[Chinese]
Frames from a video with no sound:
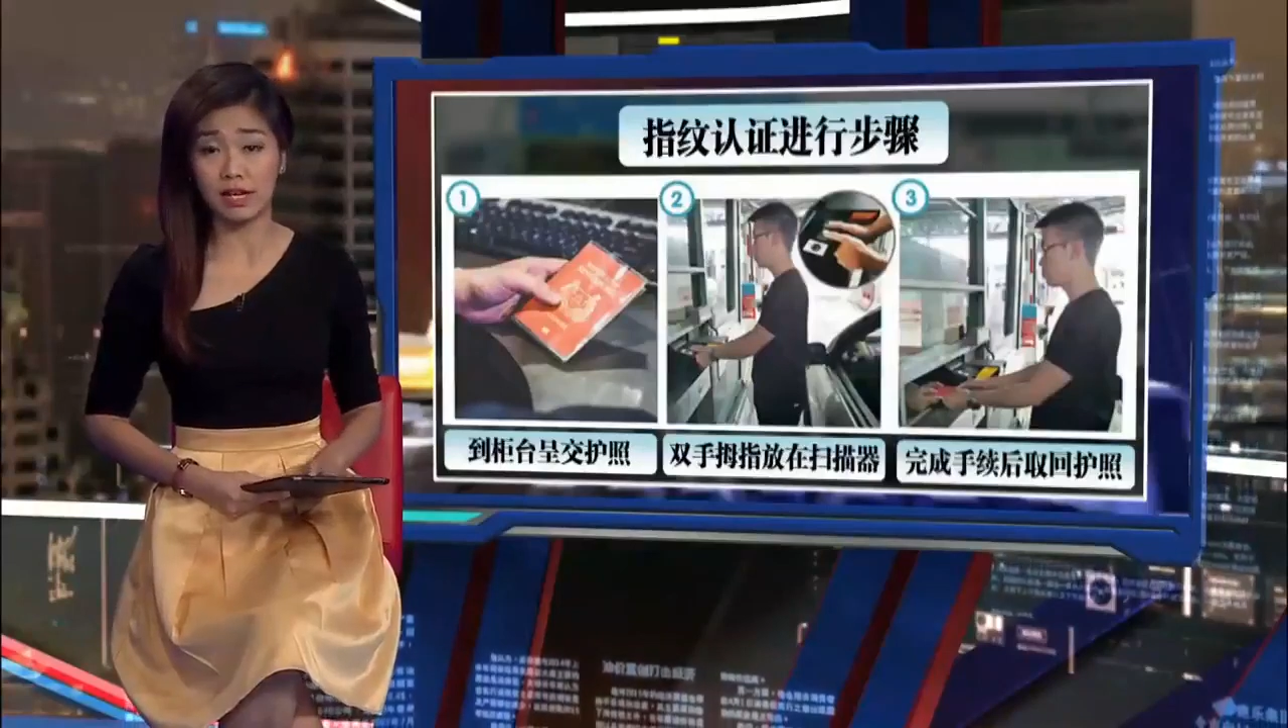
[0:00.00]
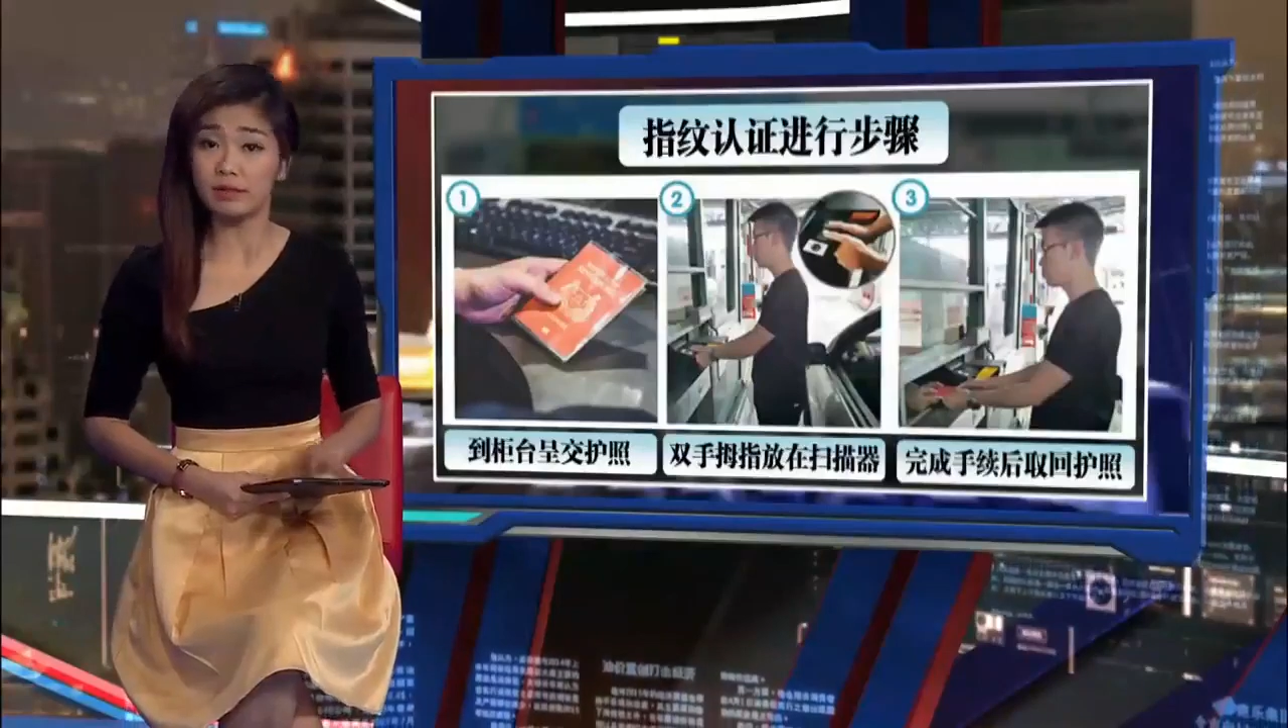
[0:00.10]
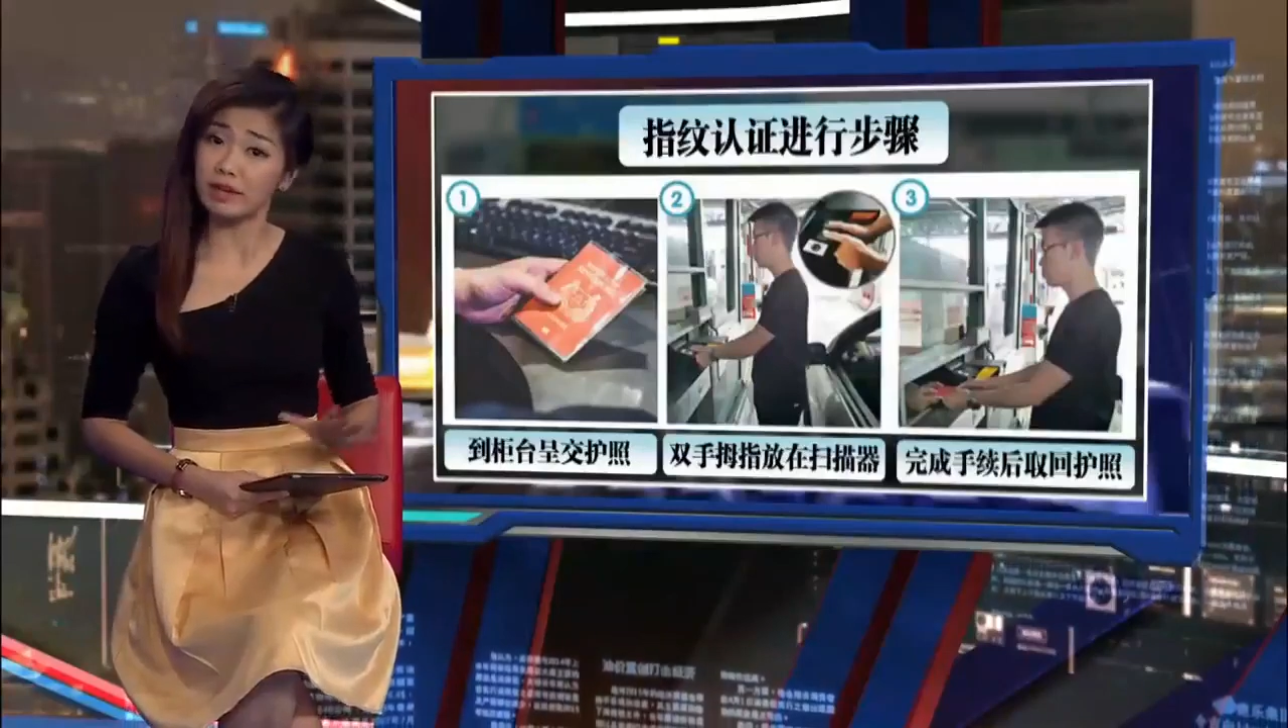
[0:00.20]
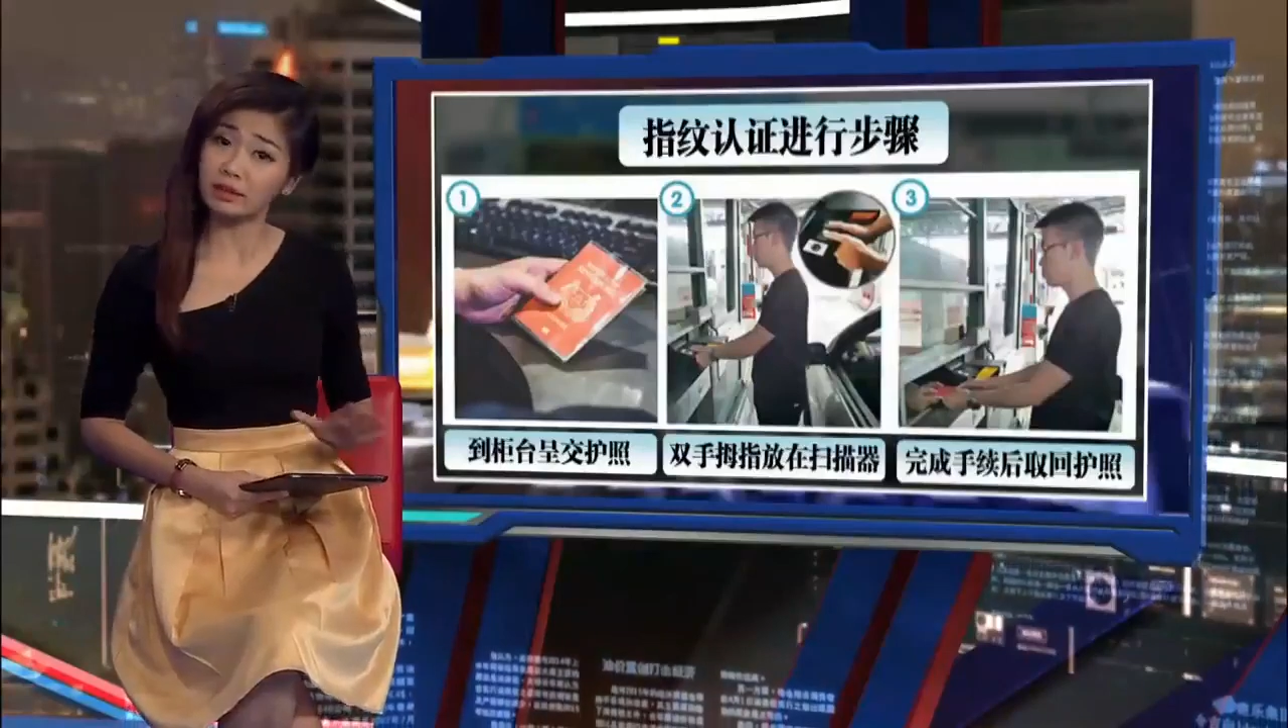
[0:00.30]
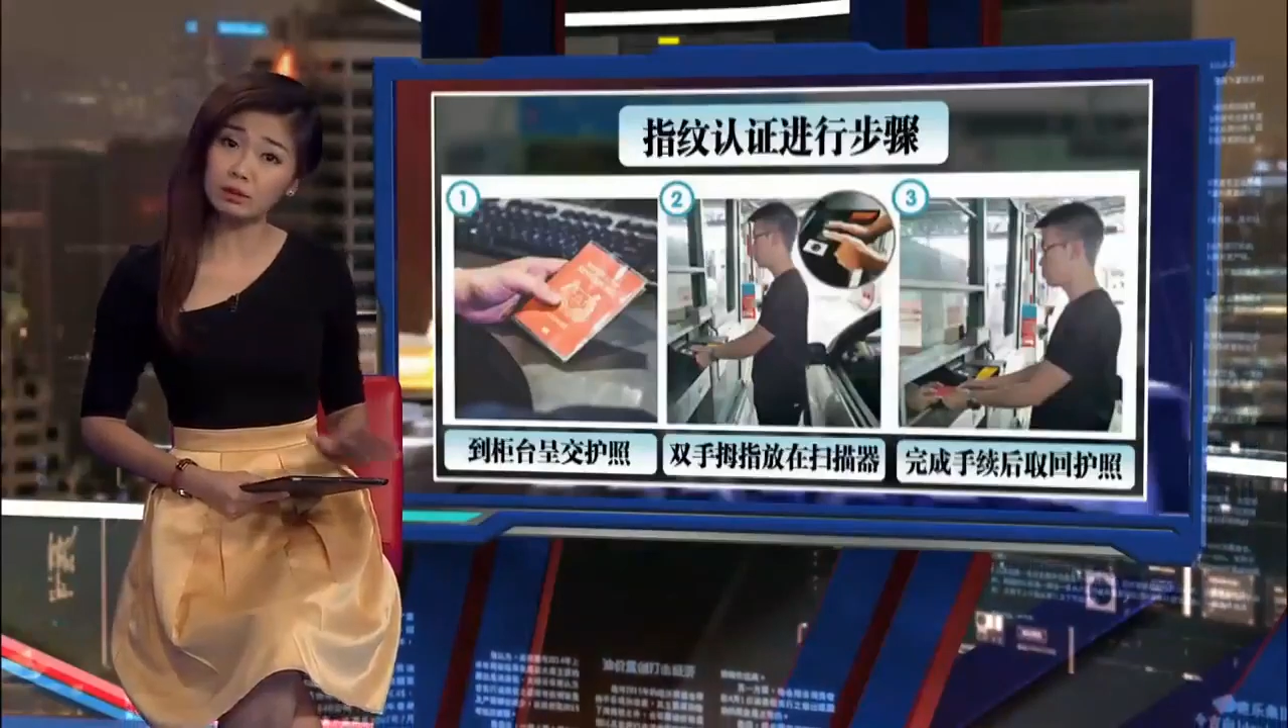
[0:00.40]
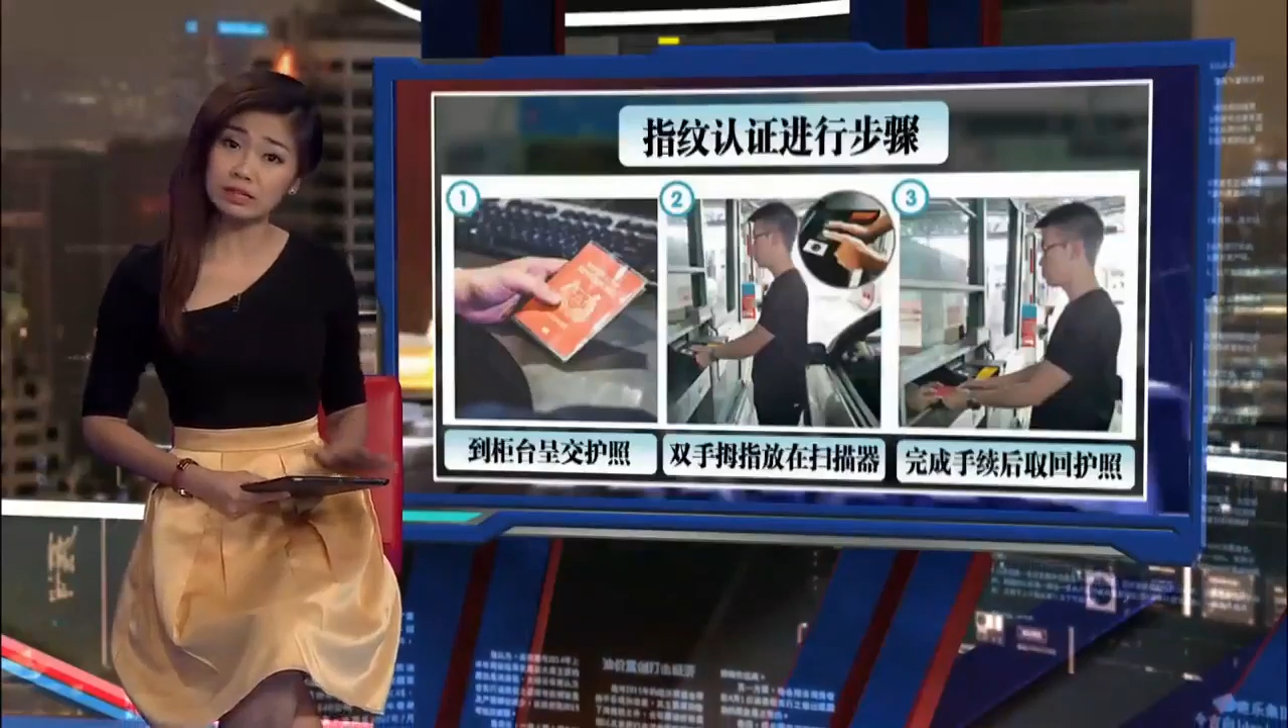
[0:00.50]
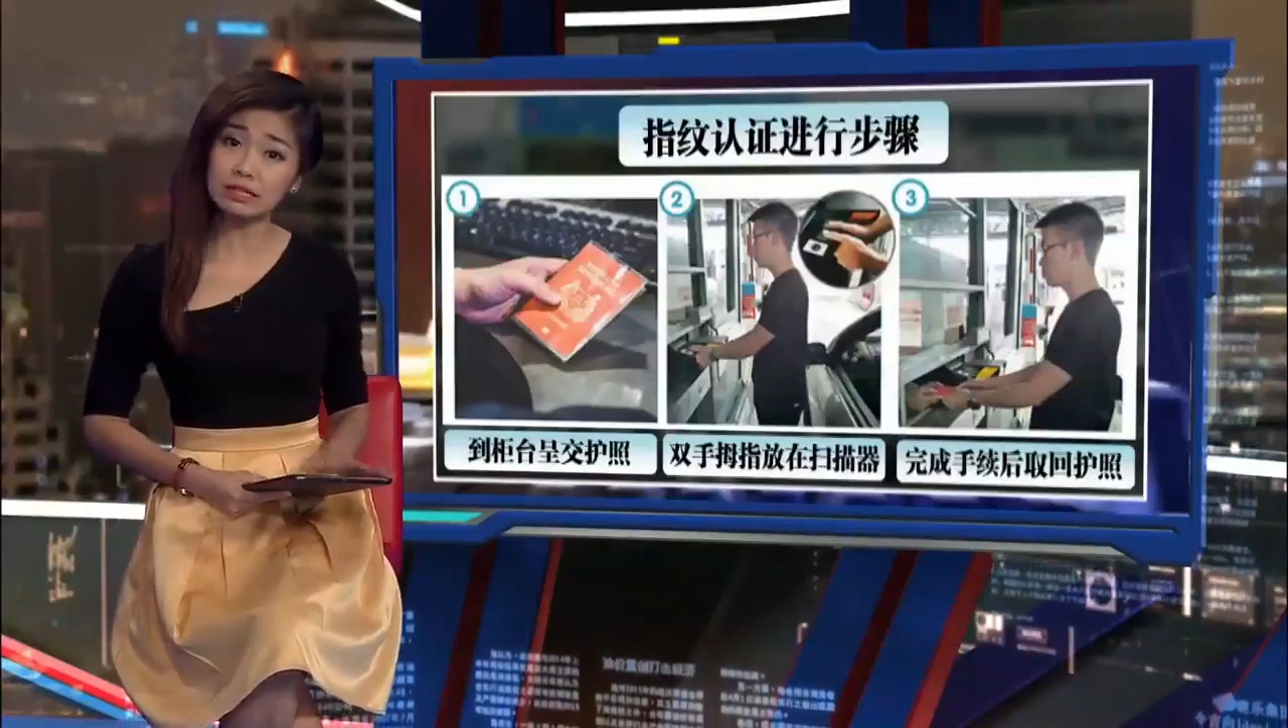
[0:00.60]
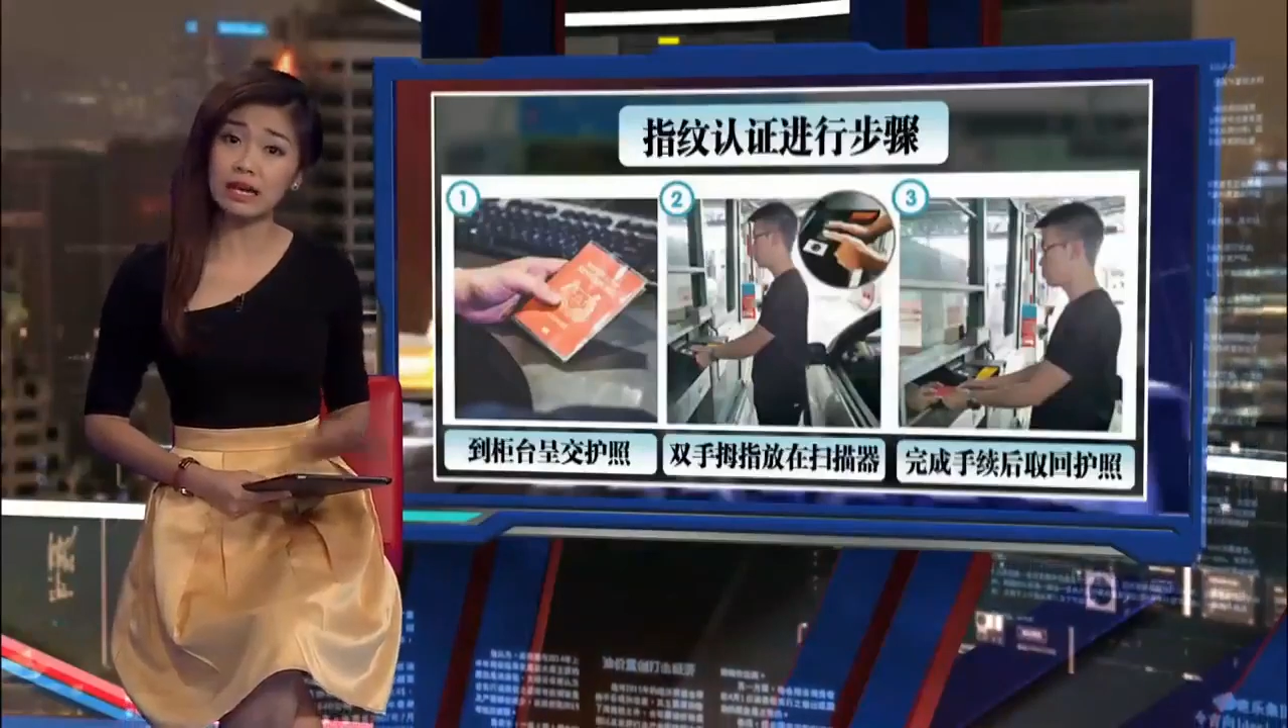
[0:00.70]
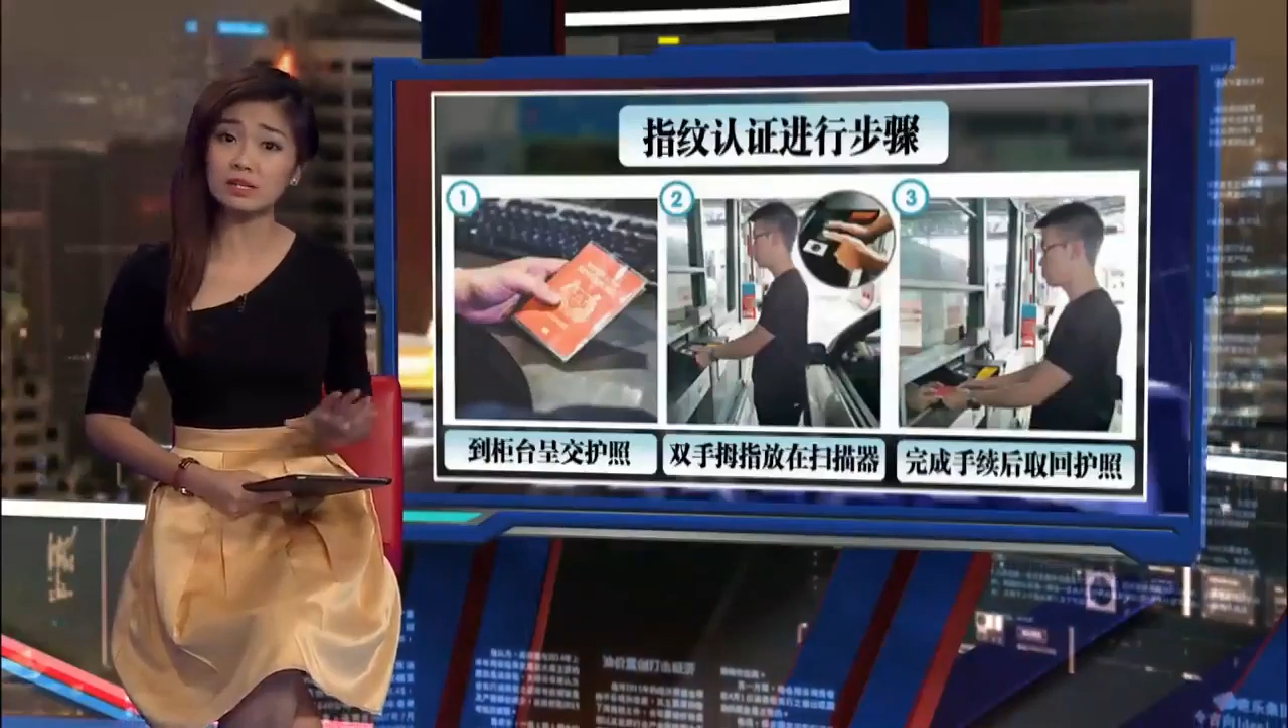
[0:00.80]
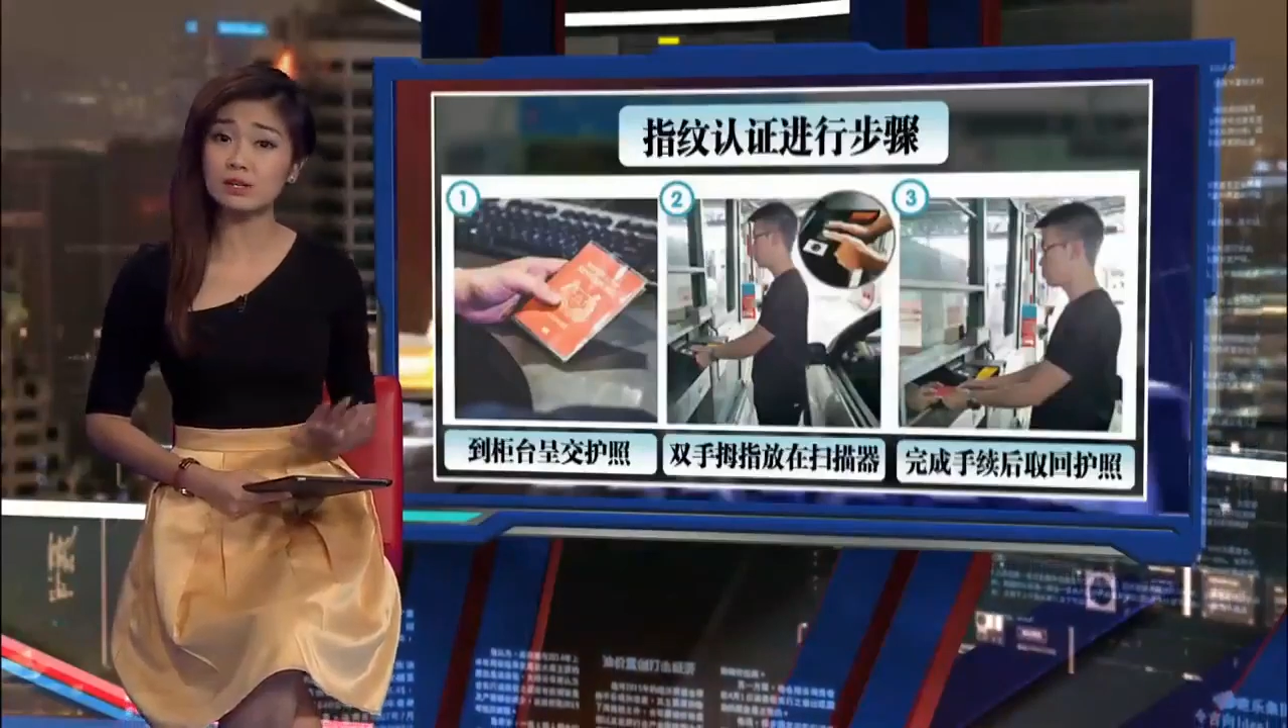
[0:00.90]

山买东西啦、